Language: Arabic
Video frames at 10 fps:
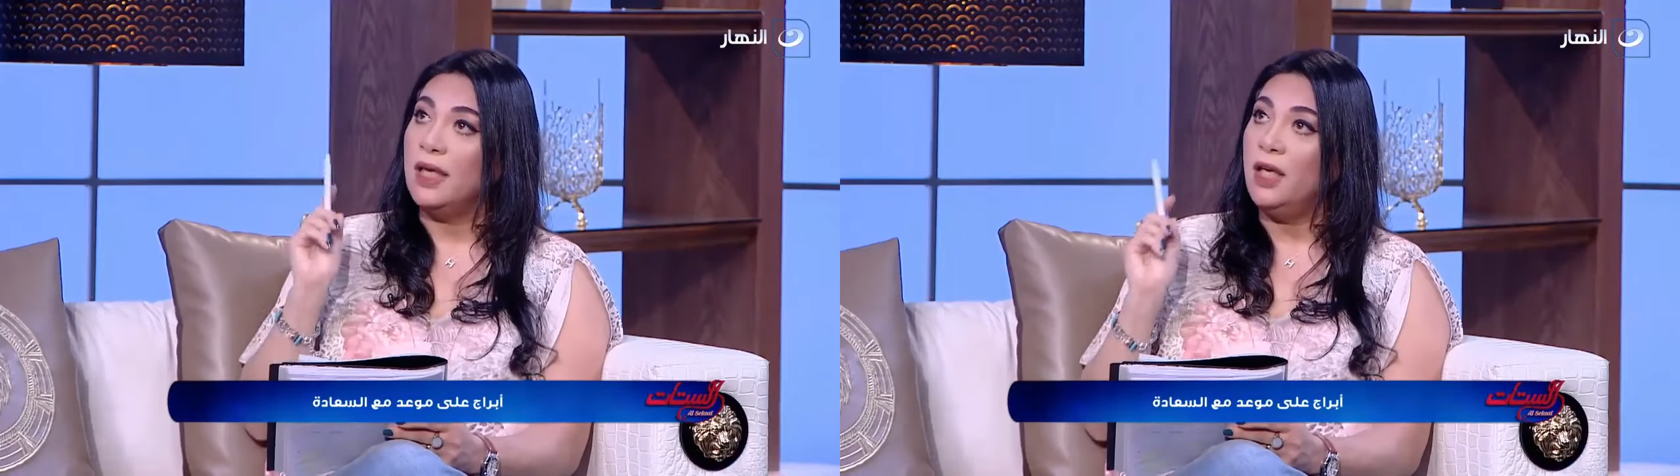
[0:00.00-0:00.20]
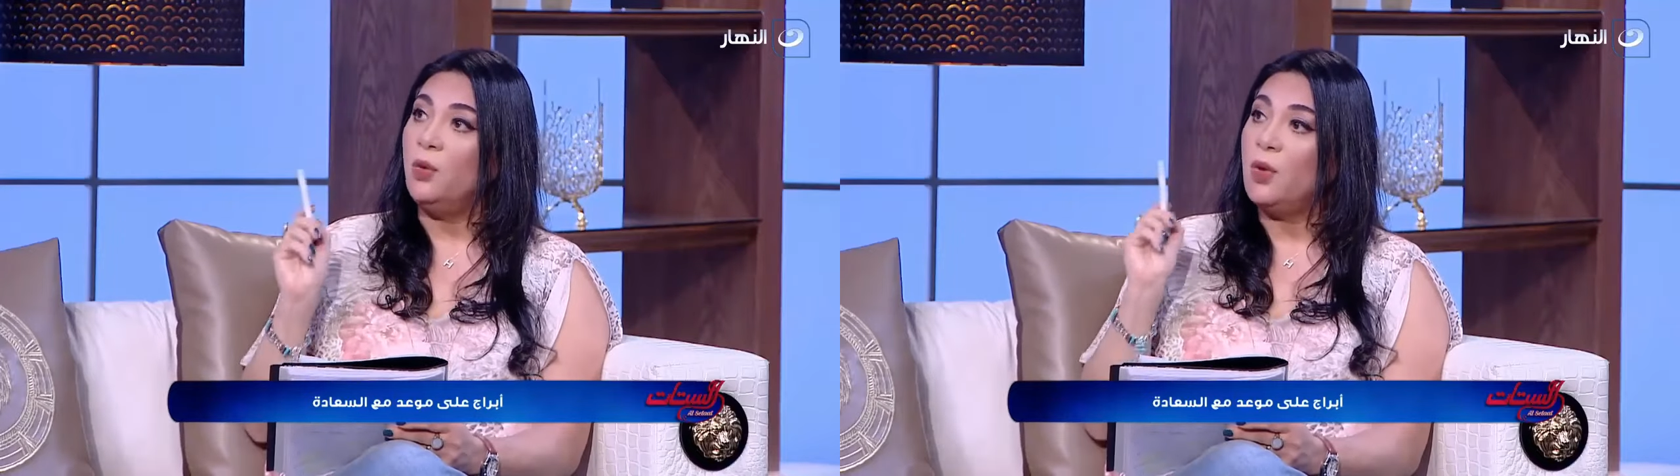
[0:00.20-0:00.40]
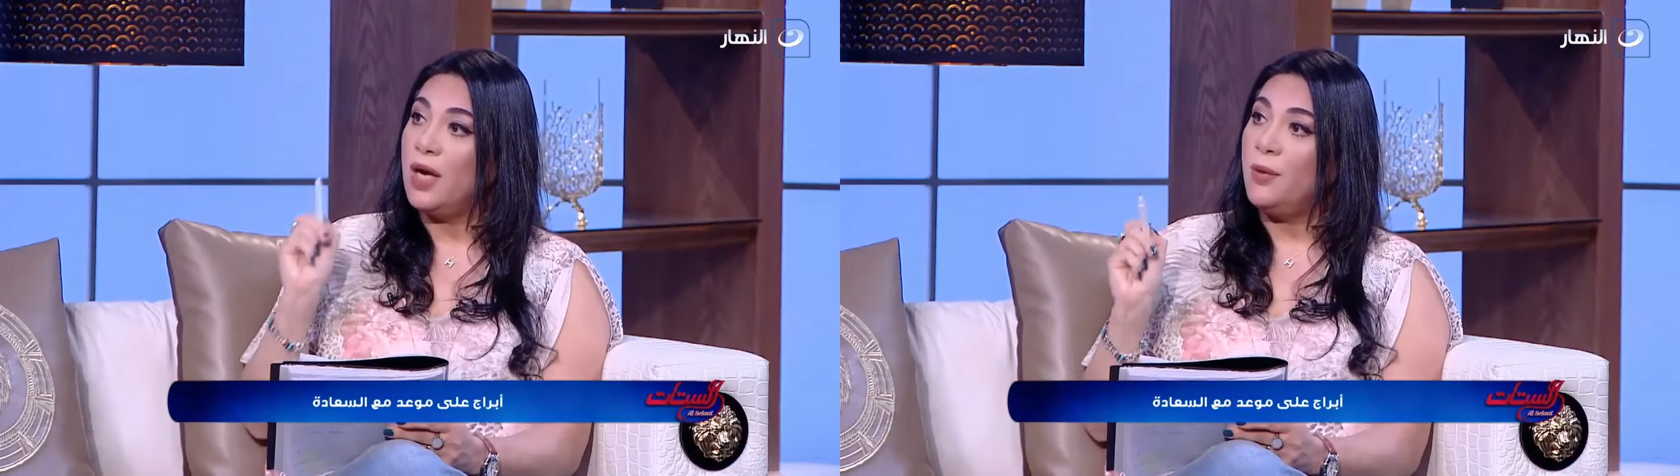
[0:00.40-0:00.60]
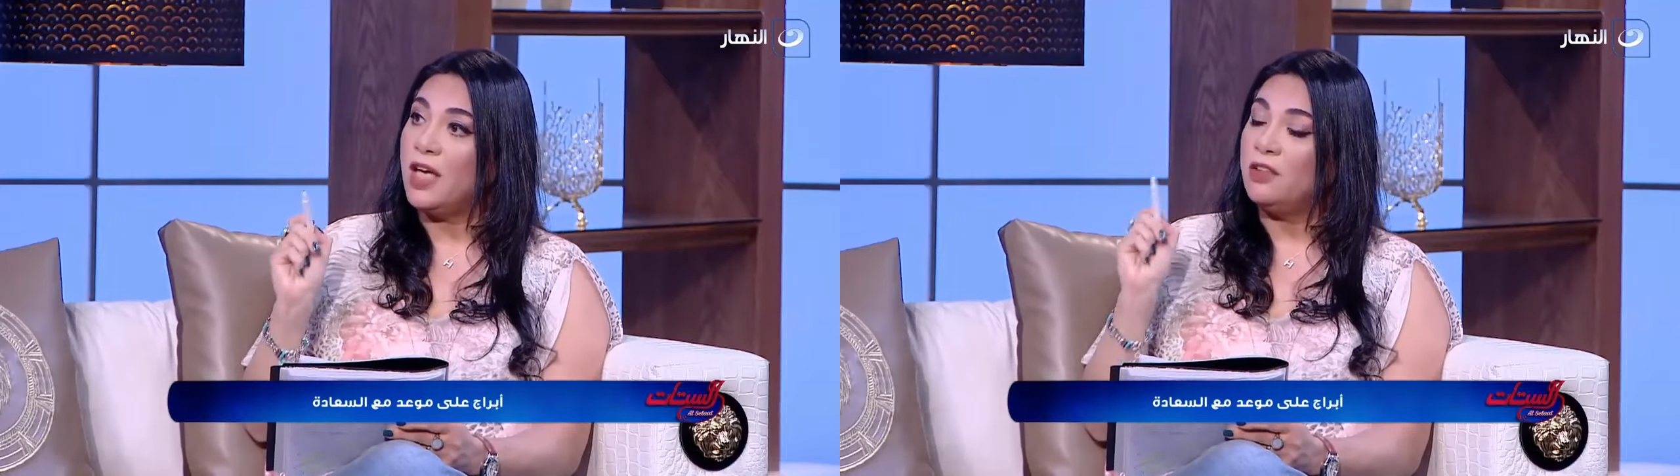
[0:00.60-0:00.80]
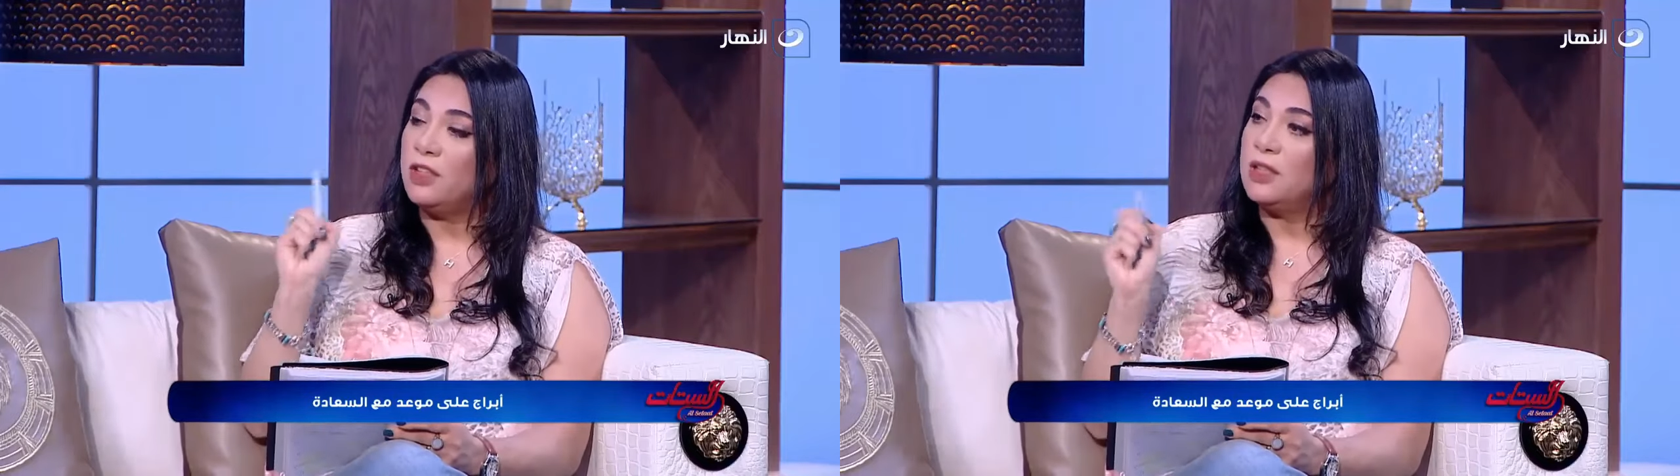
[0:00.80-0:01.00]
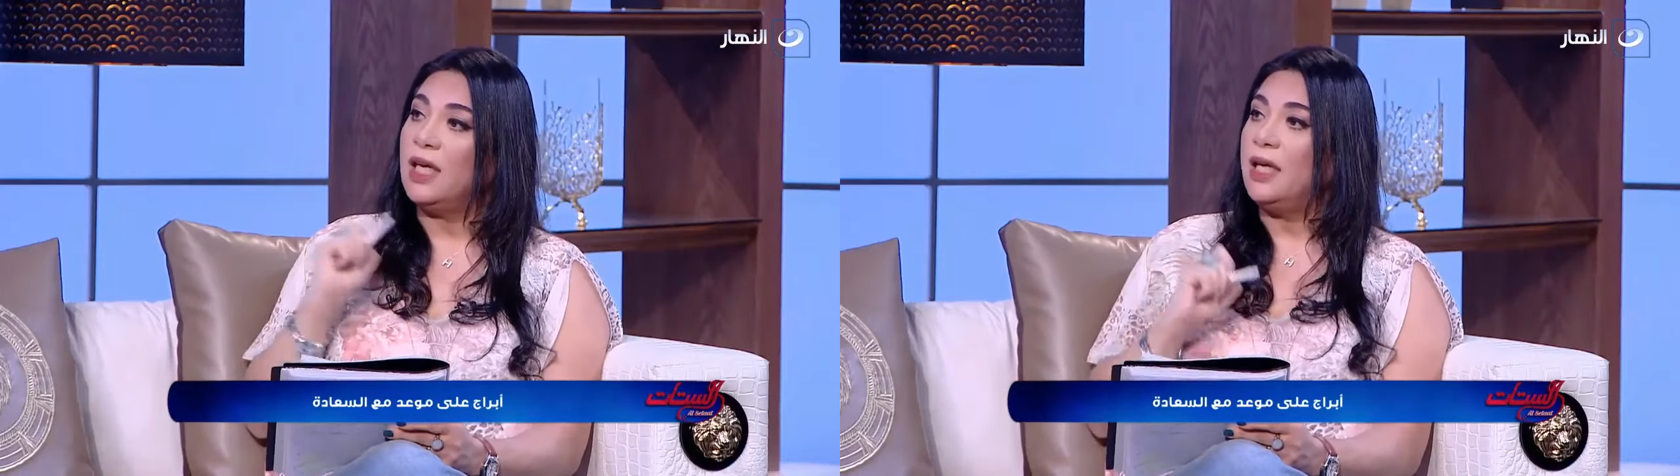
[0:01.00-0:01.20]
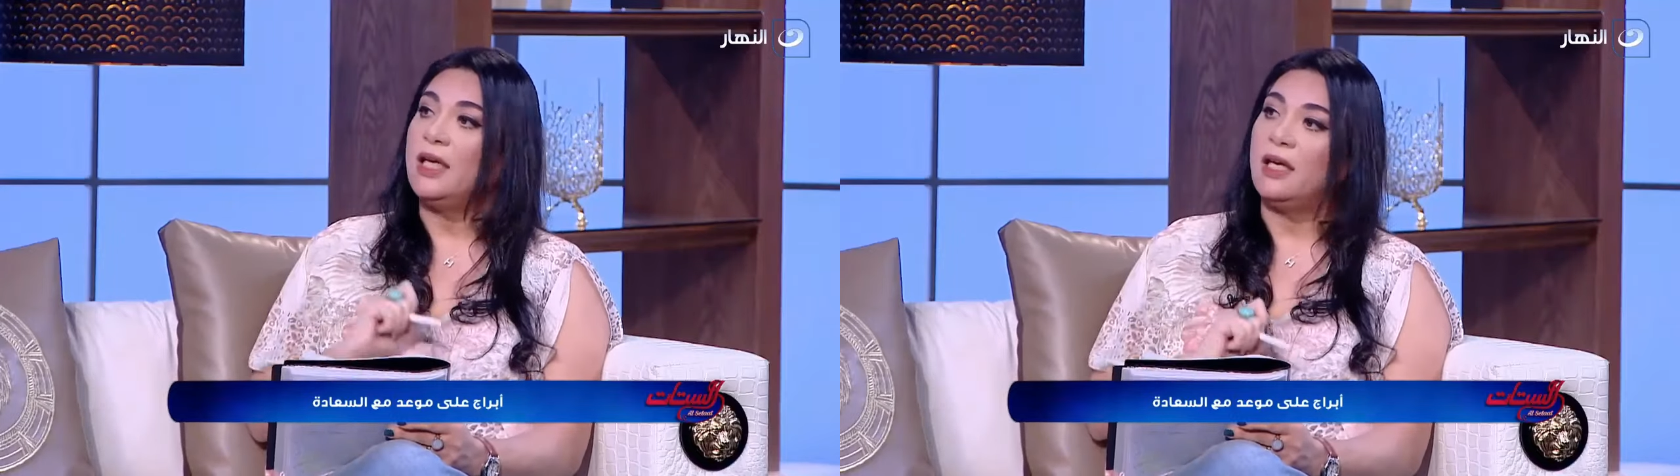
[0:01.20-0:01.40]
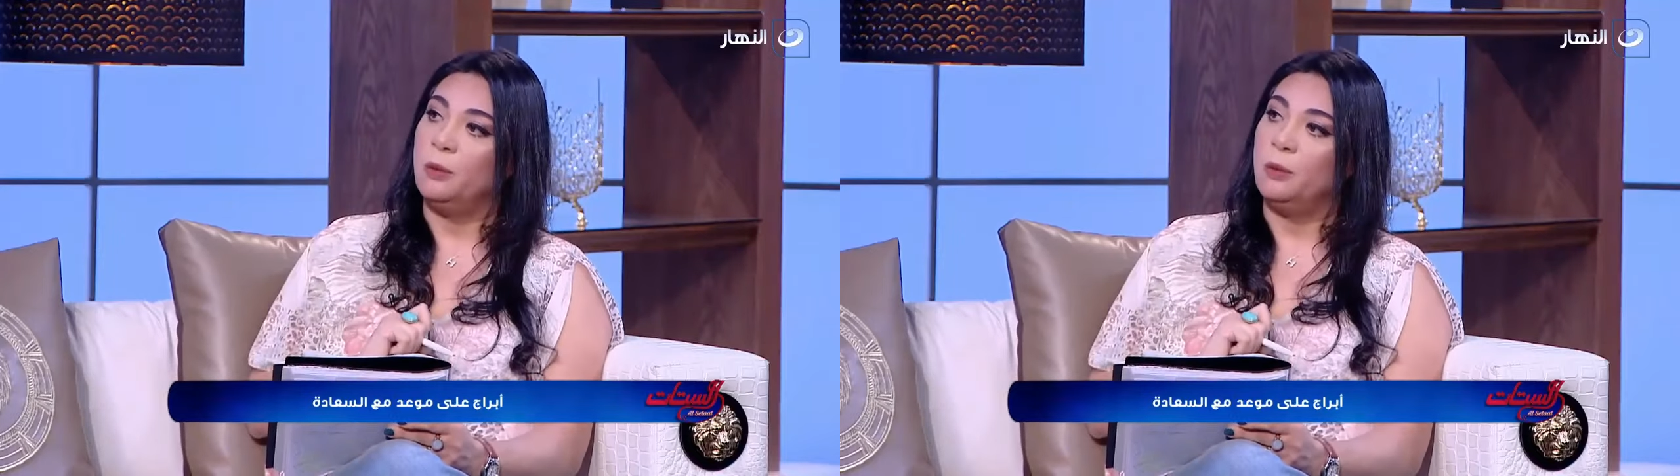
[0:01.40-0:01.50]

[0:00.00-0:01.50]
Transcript: حلوه قوي هتفتح لك